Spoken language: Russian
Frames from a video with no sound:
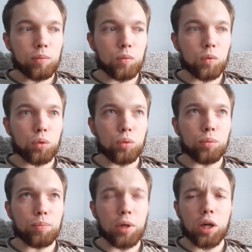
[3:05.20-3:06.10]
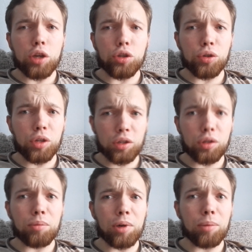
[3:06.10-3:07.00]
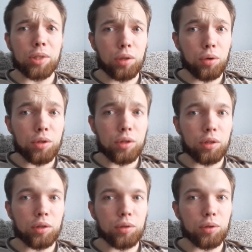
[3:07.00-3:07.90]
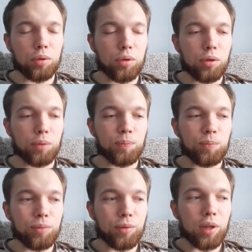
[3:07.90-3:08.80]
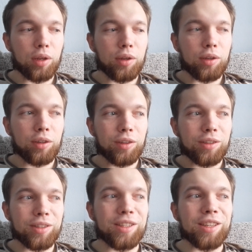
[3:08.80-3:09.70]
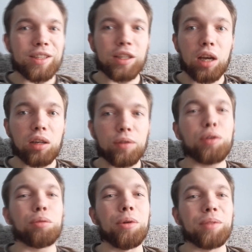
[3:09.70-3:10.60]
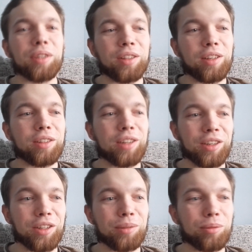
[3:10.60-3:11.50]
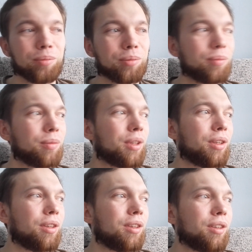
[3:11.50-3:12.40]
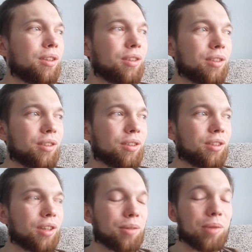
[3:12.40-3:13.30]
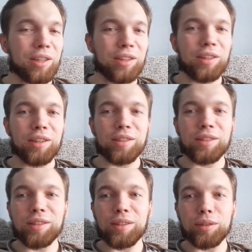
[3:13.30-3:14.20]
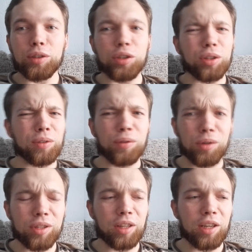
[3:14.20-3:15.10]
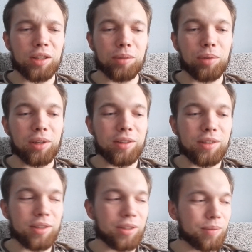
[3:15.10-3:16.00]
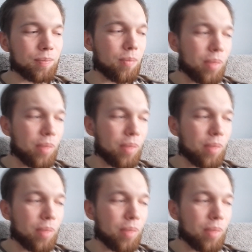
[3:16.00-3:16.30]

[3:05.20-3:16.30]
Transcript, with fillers: ну, пока еще не особо обостренный, но здесь, как и в любом тоталитарном э, романе, есть что-то вроде тайной полиции.